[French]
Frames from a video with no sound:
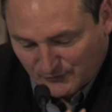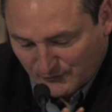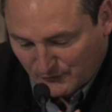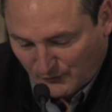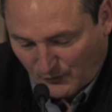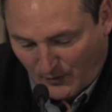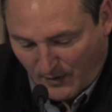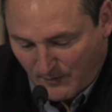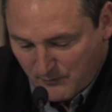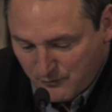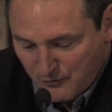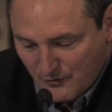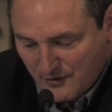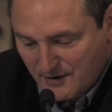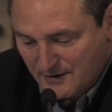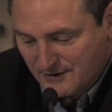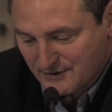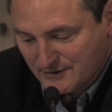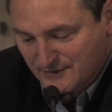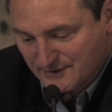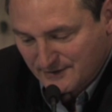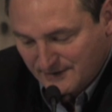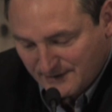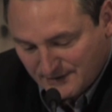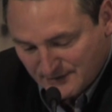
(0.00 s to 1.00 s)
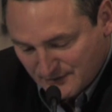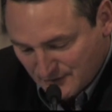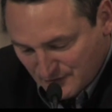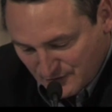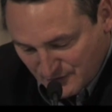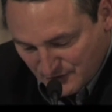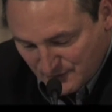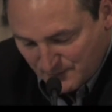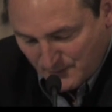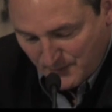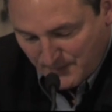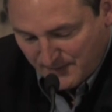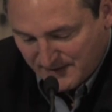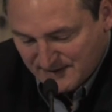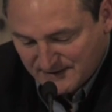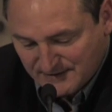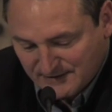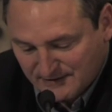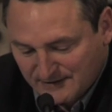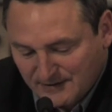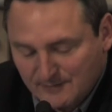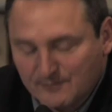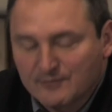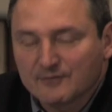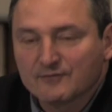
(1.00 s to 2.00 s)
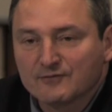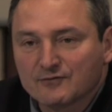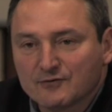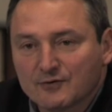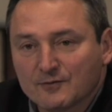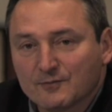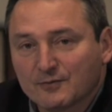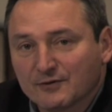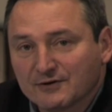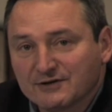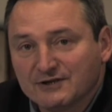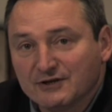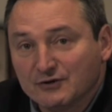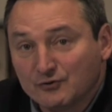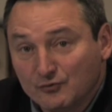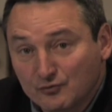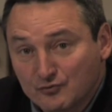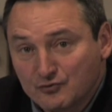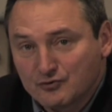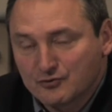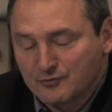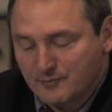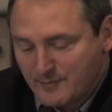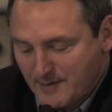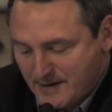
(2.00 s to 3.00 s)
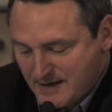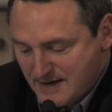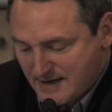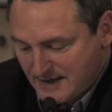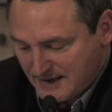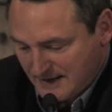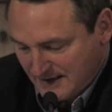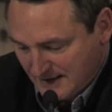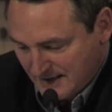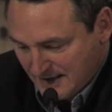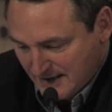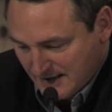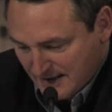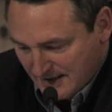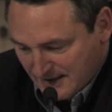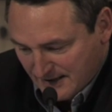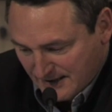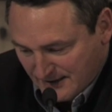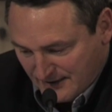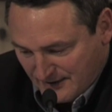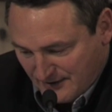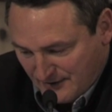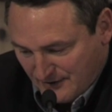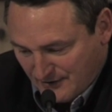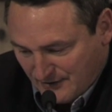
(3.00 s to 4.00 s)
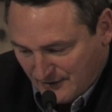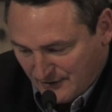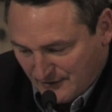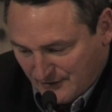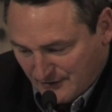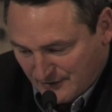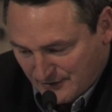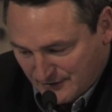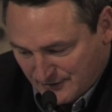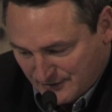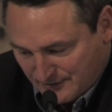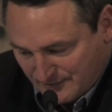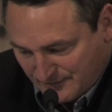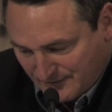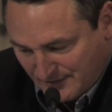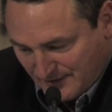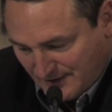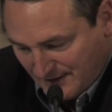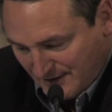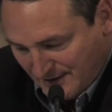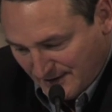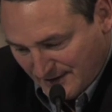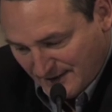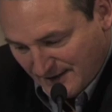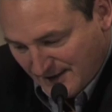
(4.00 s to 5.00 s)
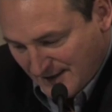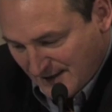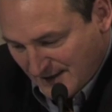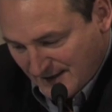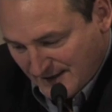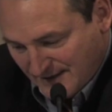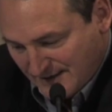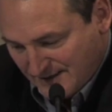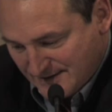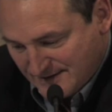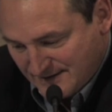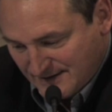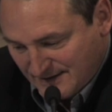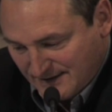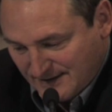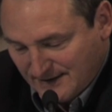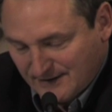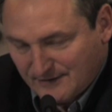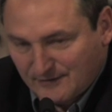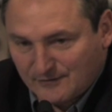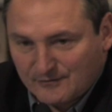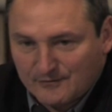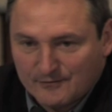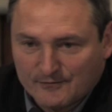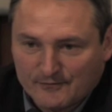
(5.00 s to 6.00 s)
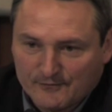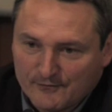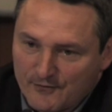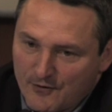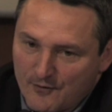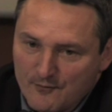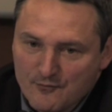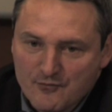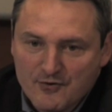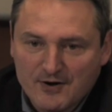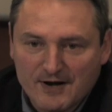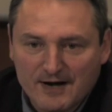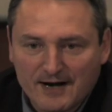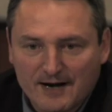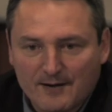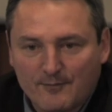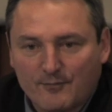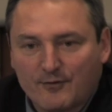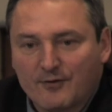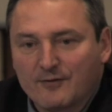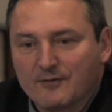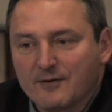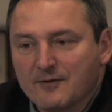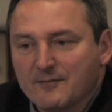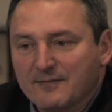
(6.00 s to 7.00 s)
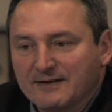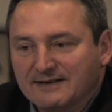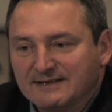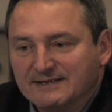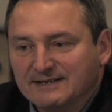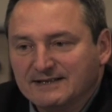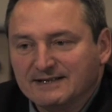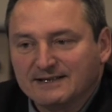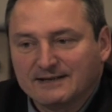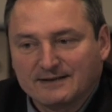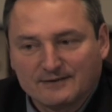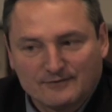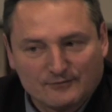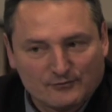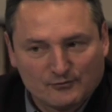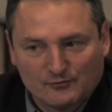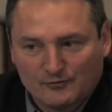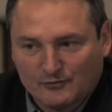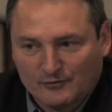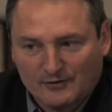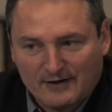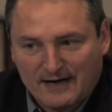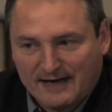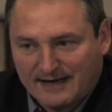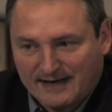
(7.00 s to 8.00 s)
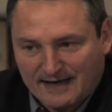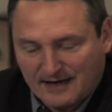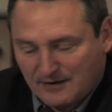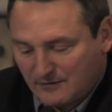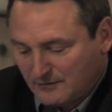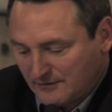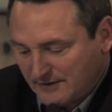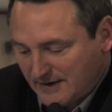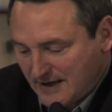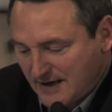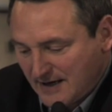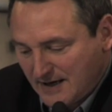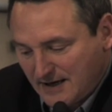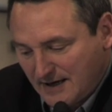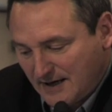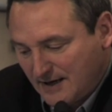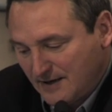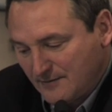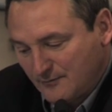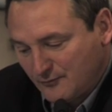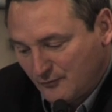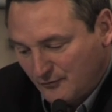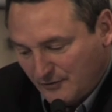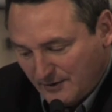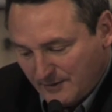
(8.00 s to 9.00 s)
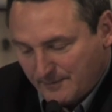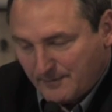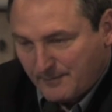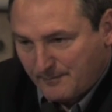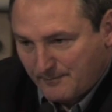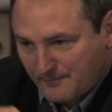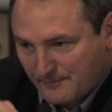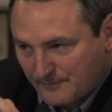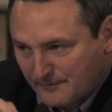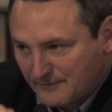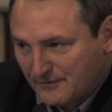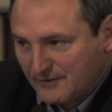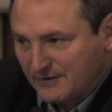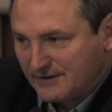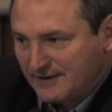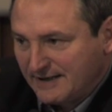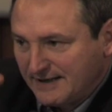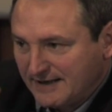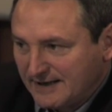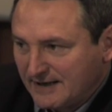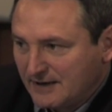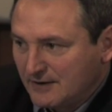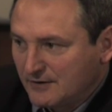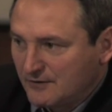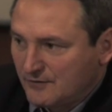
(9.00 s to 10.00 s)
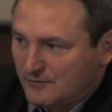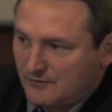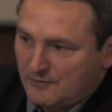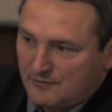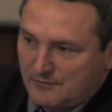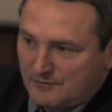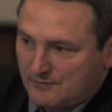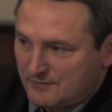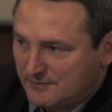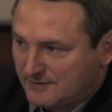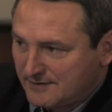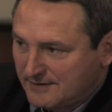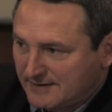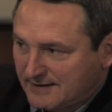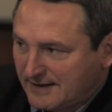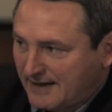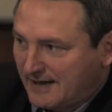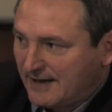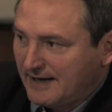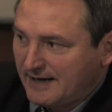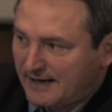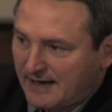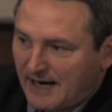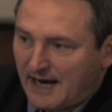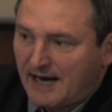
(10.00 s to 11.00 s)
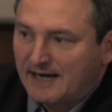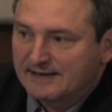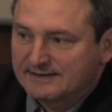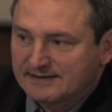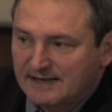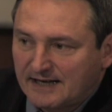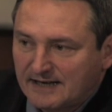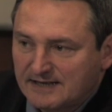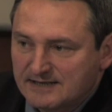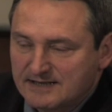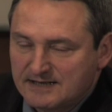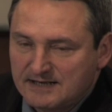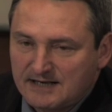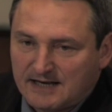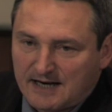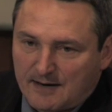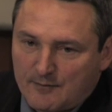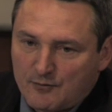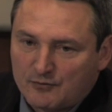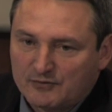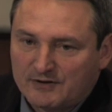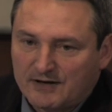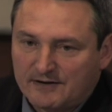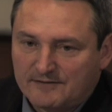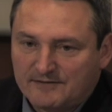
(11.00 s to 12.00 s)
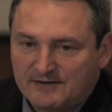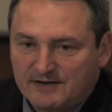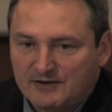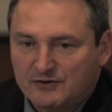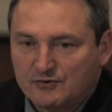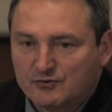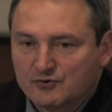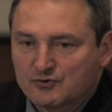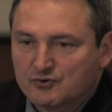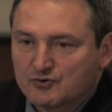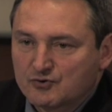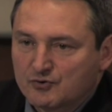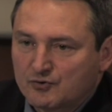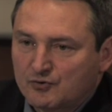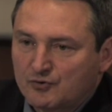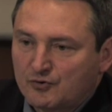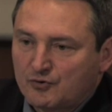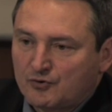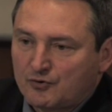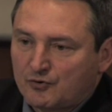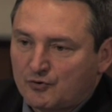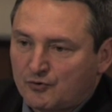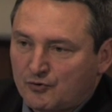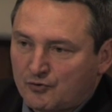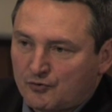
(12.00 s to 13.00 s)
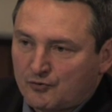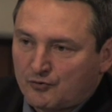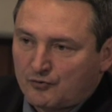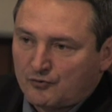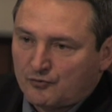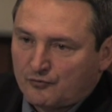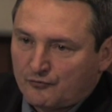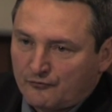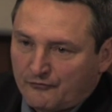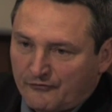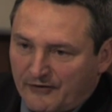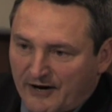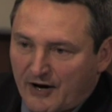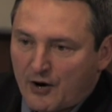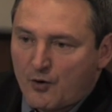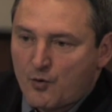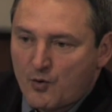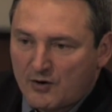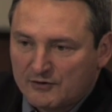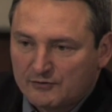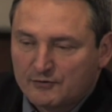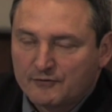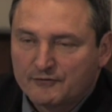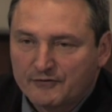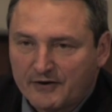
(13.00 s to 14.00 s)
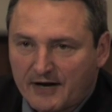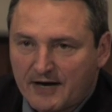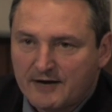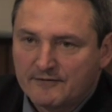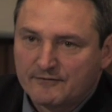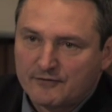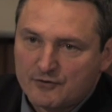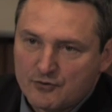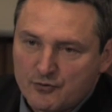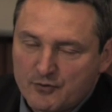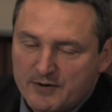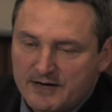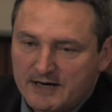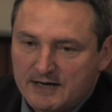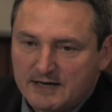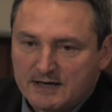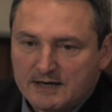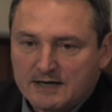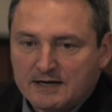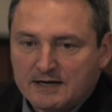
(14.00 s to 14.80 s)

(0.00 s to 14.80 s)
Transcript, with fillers: de trois points. Je voudrais juste me présenter pour que vous compreniez d'où je parle. Euh, je vais essayer de formuler la problématique autour de laquelle on est, et puis donner quelques traits caractéristiques, à mon avis, de ce vers quoi devrait évoluer